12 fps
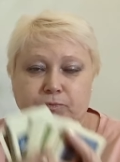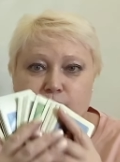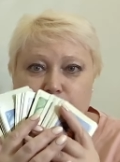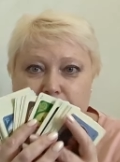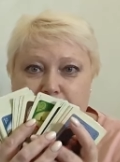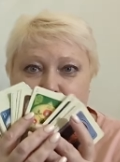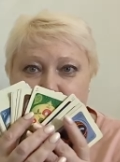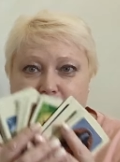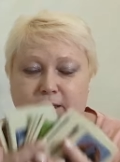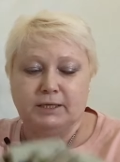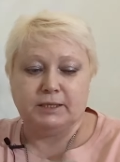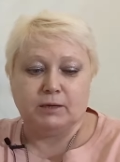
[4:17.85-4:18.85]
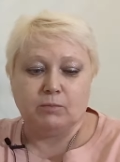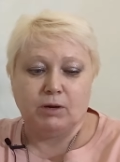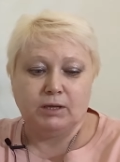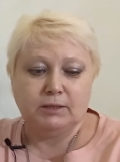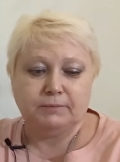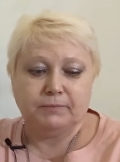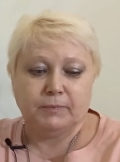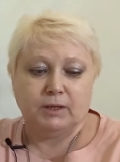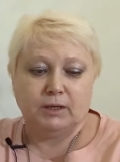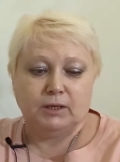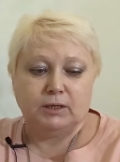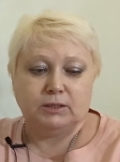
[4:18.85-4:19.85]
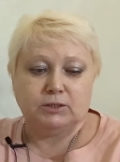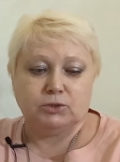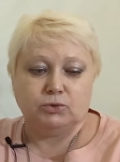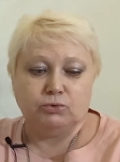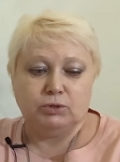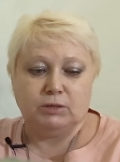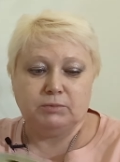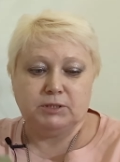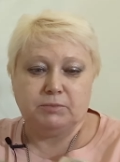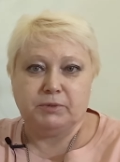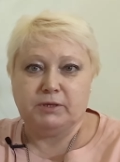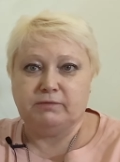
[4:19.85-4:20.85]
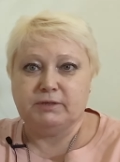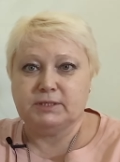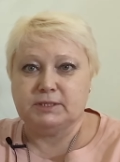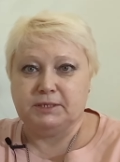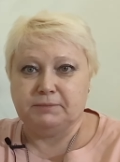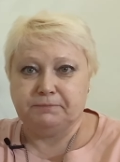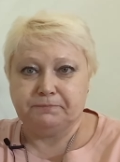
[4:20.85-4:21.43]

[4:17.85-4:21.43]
Вот карта Ленорман. Что нам теперь весы?